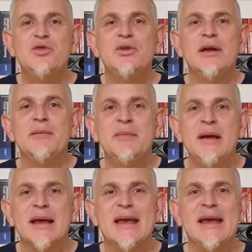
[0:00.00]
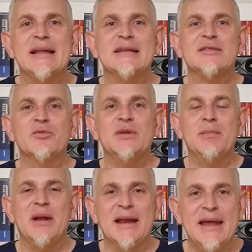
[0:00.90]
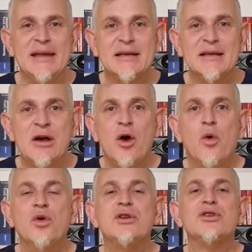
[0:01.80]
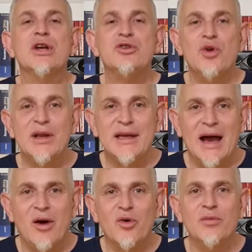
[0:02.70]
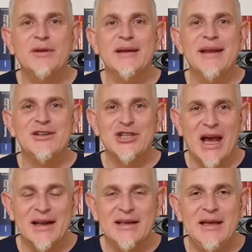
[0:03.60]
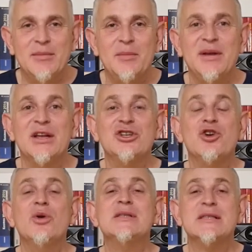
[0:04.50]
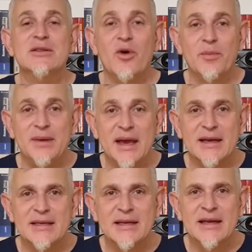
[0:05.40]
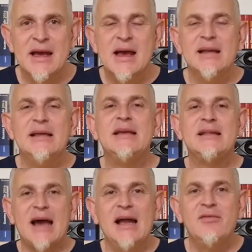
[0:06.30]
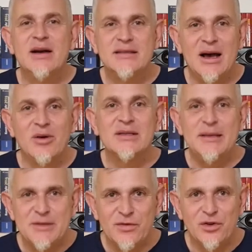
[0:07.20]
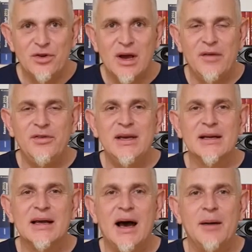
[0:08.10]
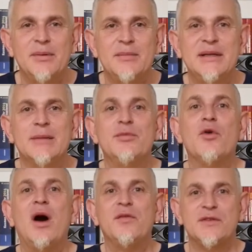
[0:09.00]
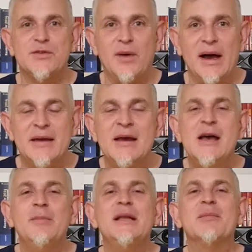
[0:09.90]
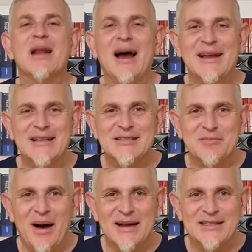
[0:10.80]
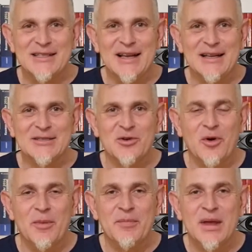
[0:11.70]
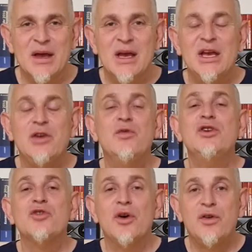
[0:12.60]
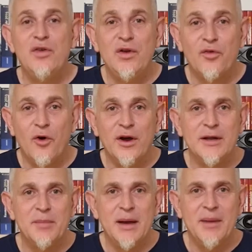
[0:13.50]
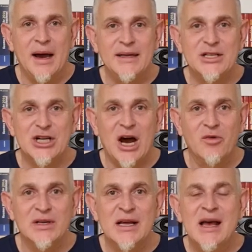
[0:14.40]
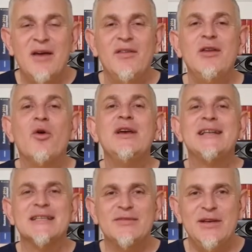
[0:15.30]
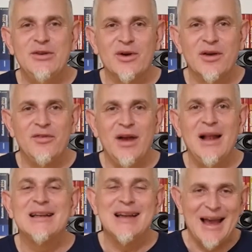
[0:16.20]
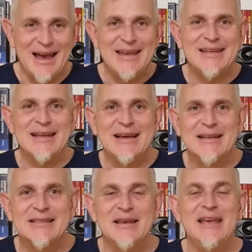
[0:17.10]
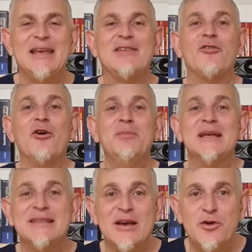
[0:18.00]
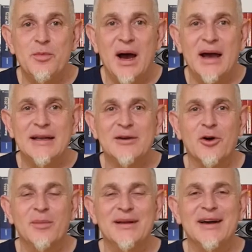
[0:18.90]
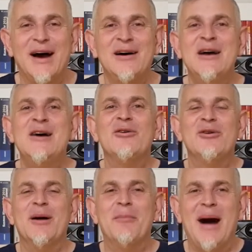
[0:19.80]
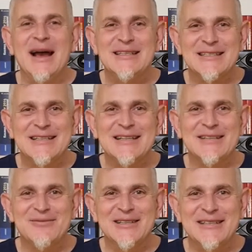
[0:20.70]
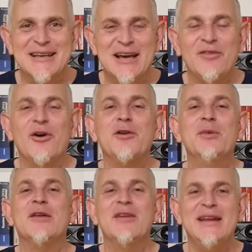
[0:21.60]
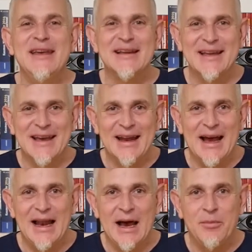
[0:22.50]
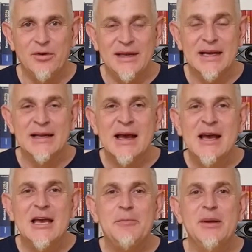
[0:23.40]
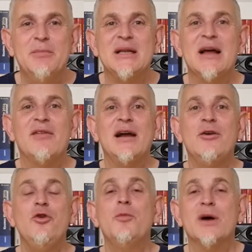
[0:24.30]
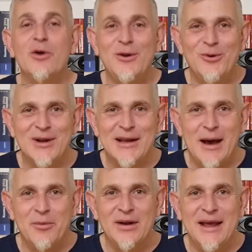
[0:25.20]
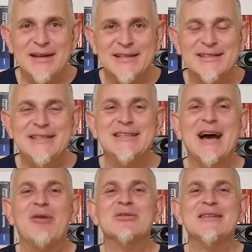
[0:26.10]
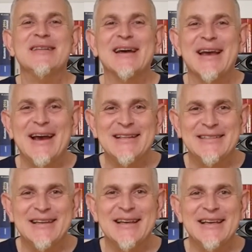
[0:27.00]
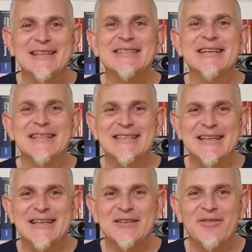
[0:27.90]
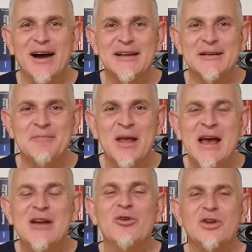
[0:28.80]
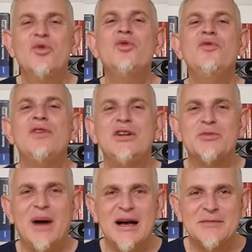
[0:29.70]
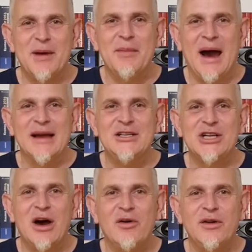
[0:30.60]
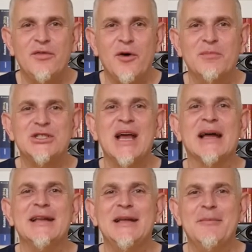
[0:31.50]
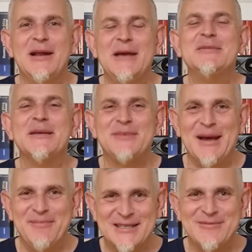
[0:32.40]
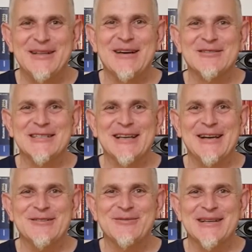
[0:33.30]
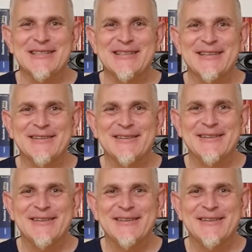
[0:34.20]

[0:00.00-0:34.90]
Zudem geht es um die Planeten und natürlich auch um den Sternenhimmel mit den schönsten Objekten, die ich teilweise auch selbst fotografiert habe mit dem Dwarf 2, mit dem kleinen Smart Teleskop. Ich wünsche euch viel Freude beim Einschauen. Wenn euch das Video gefällt, liked es. Ich freue mich sehr über einen Kommentar und am meisten, das wisst ihr ja, freue ich mich, wenn ihr den Kanal abonniert. Ich bin mittlerweile über 900 Abonnenten. Die Tausendergrenze ist in Sichtweite. Doch nun viel Spaß beim Einschauen vom Sternenhimmel im September 2023.